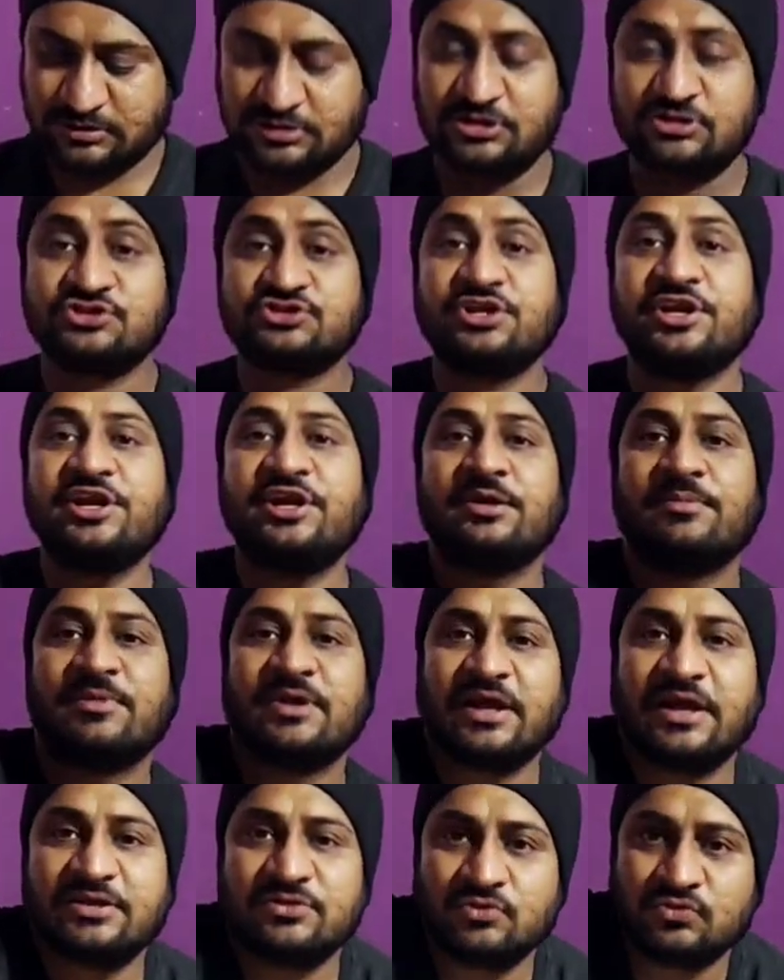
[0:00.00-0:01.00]
दिस थ्री
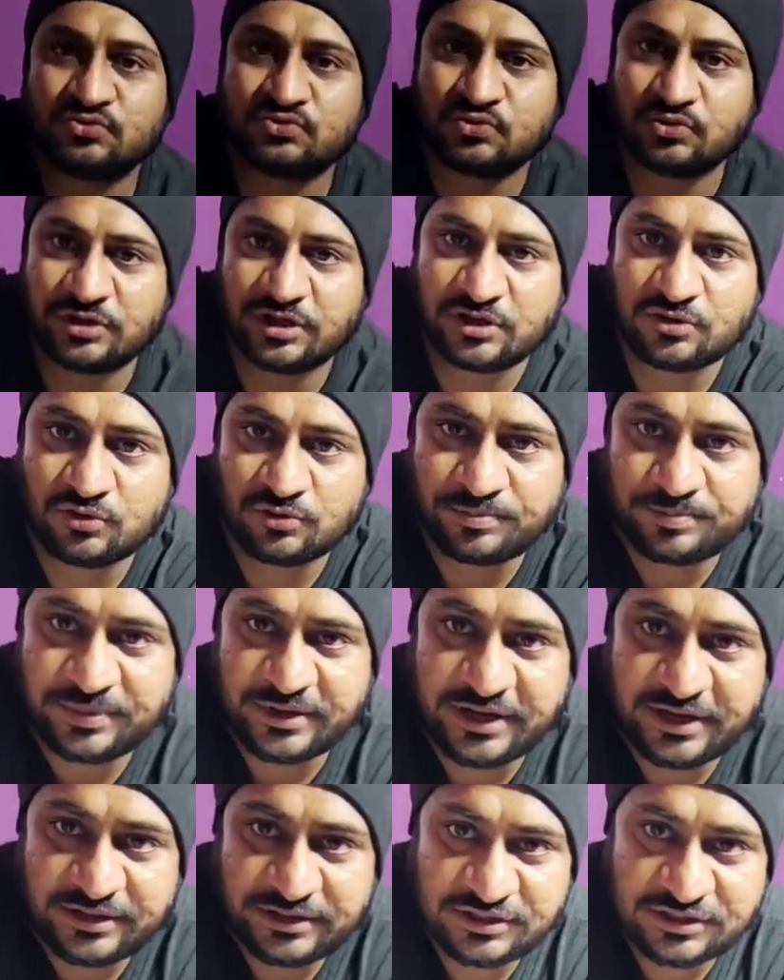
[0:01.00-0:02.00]
डबल नाइन दोस्तों देख लो
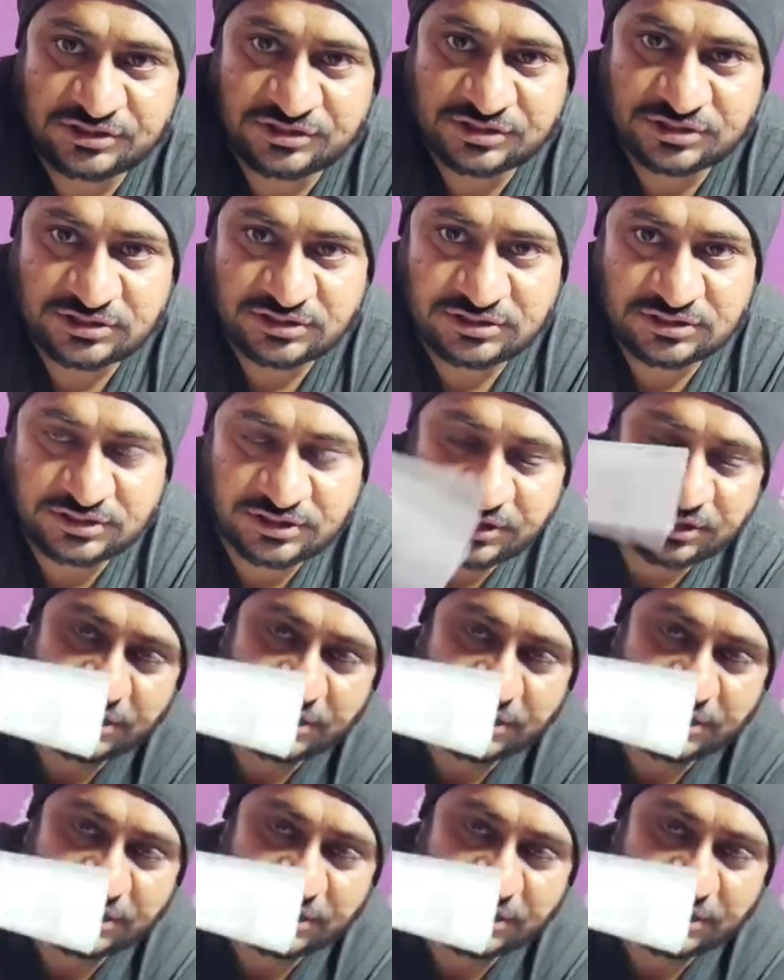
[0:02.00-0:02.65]
प्लेन टी शर्ट